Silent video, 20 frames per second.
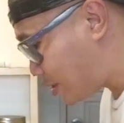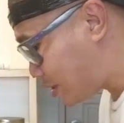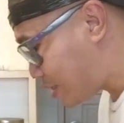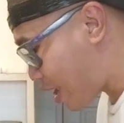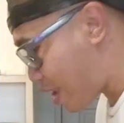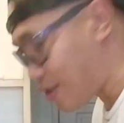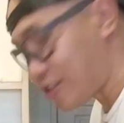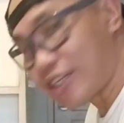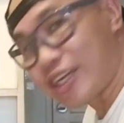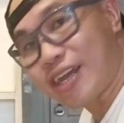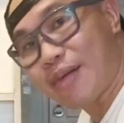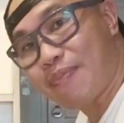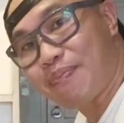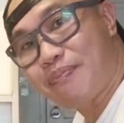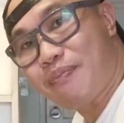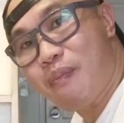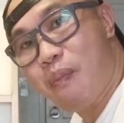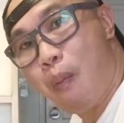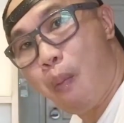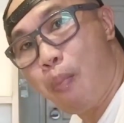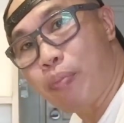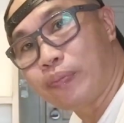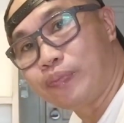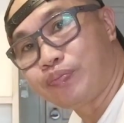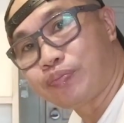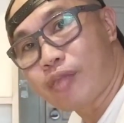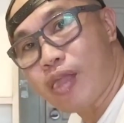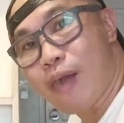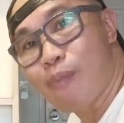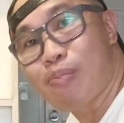Una, sarap.
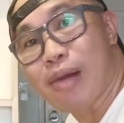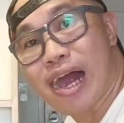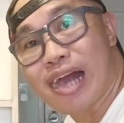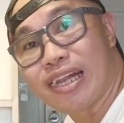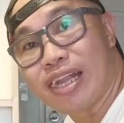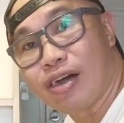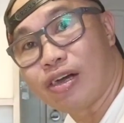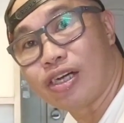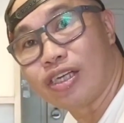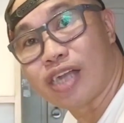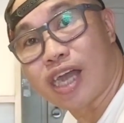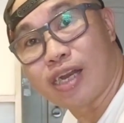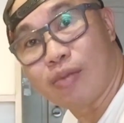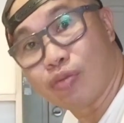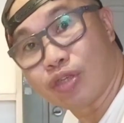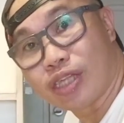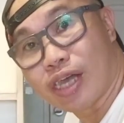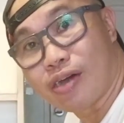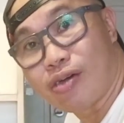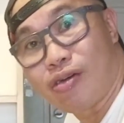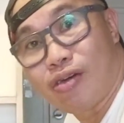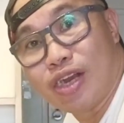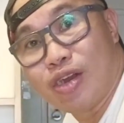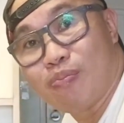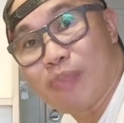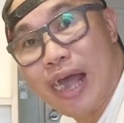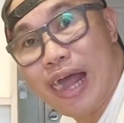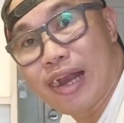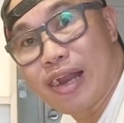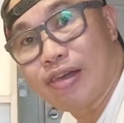Ang pangalan ko, nakalimutan ko,
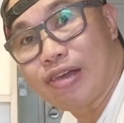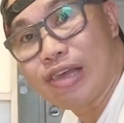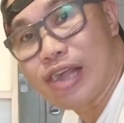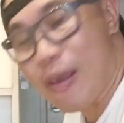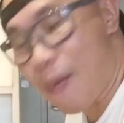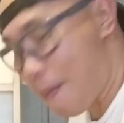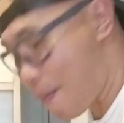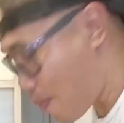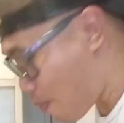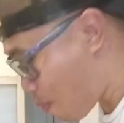anong pangalan ko eh.